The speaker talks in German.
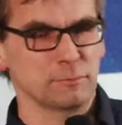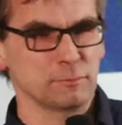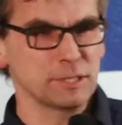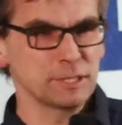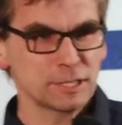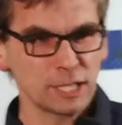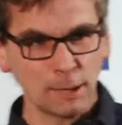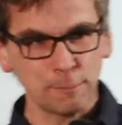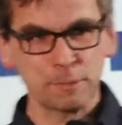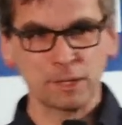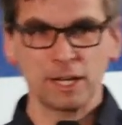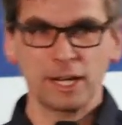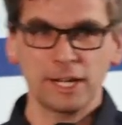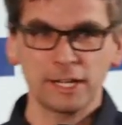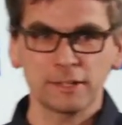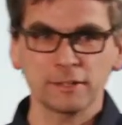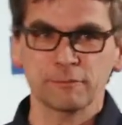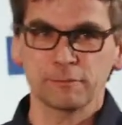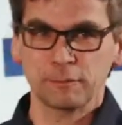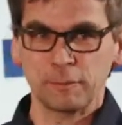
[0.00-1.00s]
Ich habe
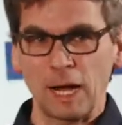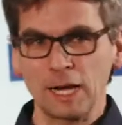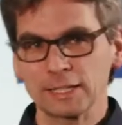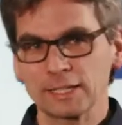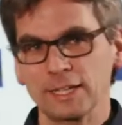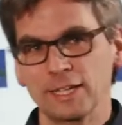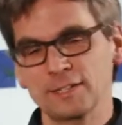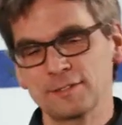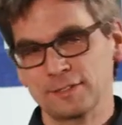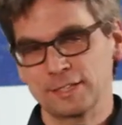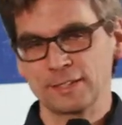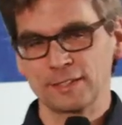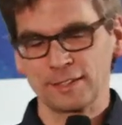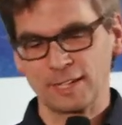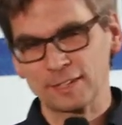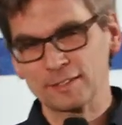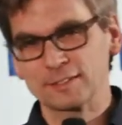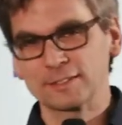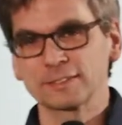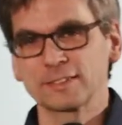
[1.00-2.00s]
keinen Wahlkreis in
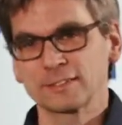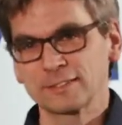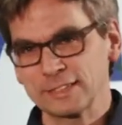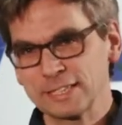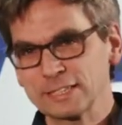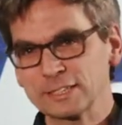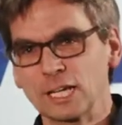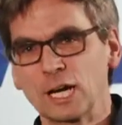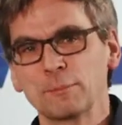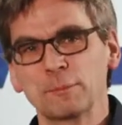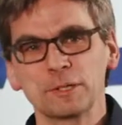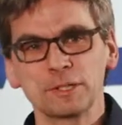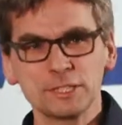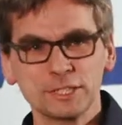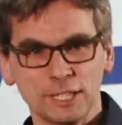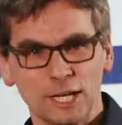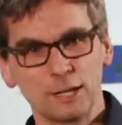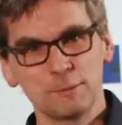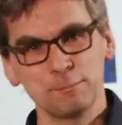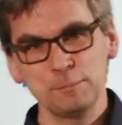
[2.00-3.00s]
Sachsen, das liegt aber
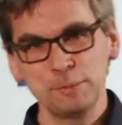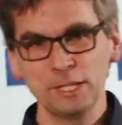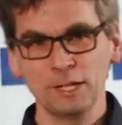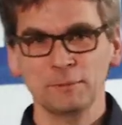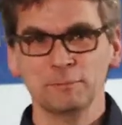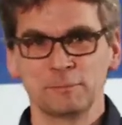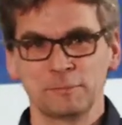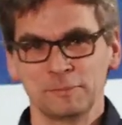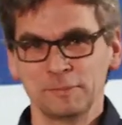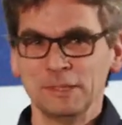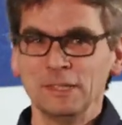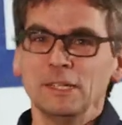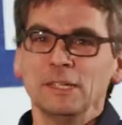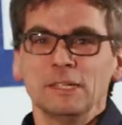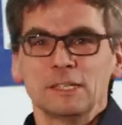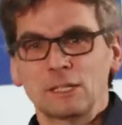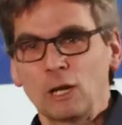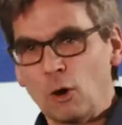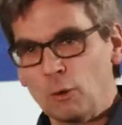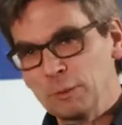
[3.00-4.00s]
nicht an mir,
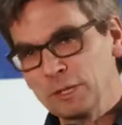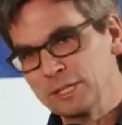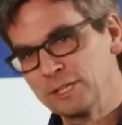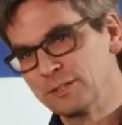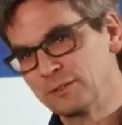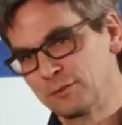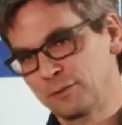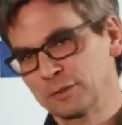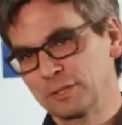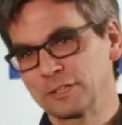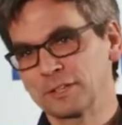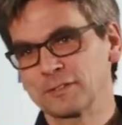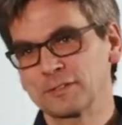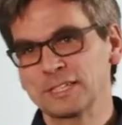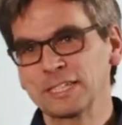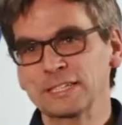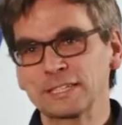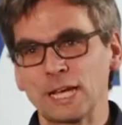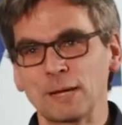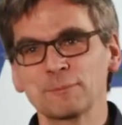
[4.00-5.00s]
glaube ich, sondern das
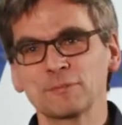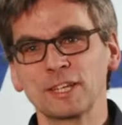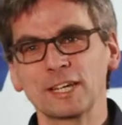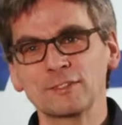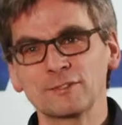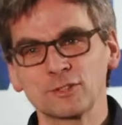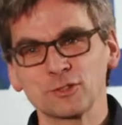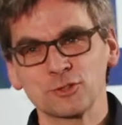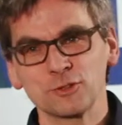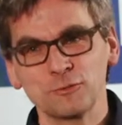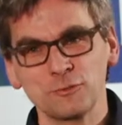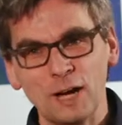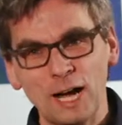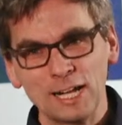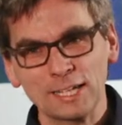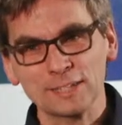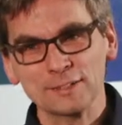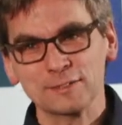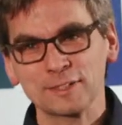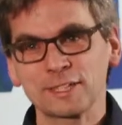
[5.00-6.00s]
liegt am sächsischen
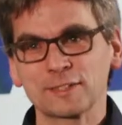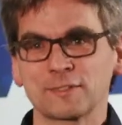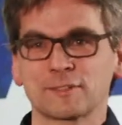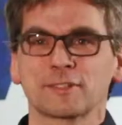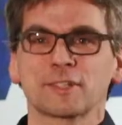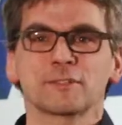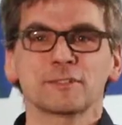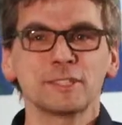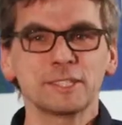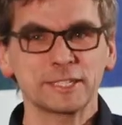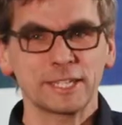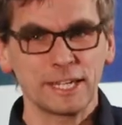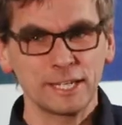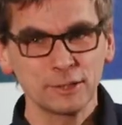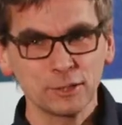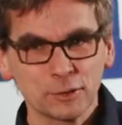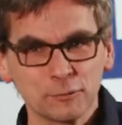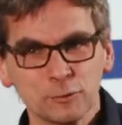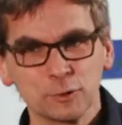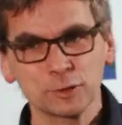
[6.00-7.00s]
Wahlgesetz, das nicht
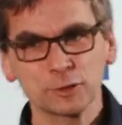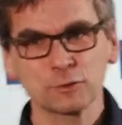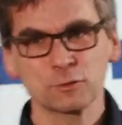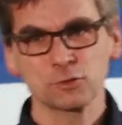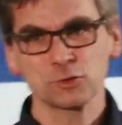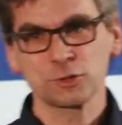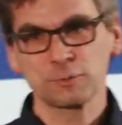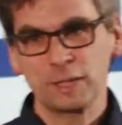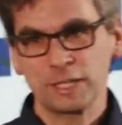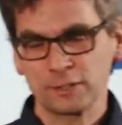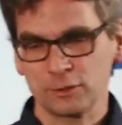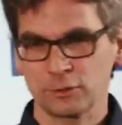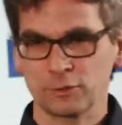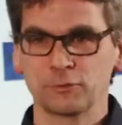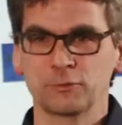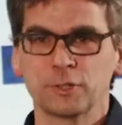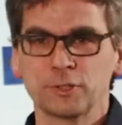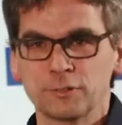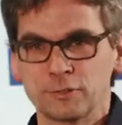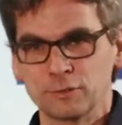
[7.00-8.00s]
geändert wurde zwischen
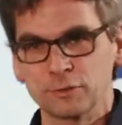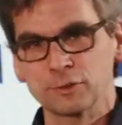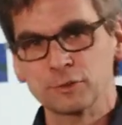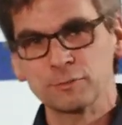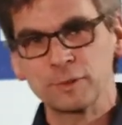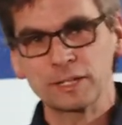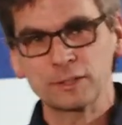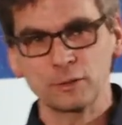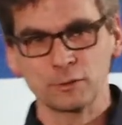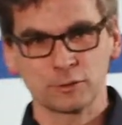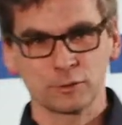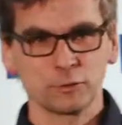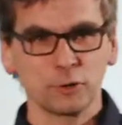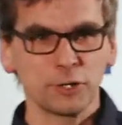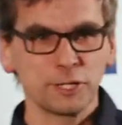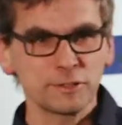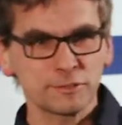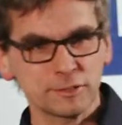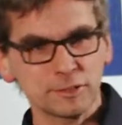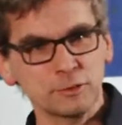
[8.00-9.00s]
2014 und
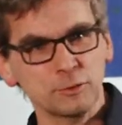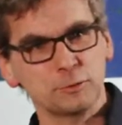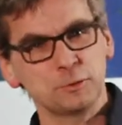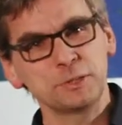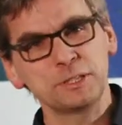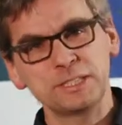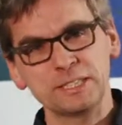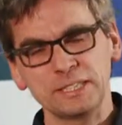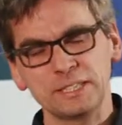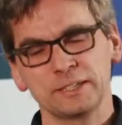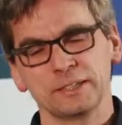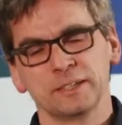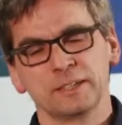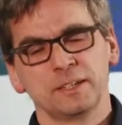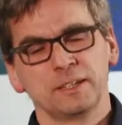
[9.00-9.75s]
2019 und die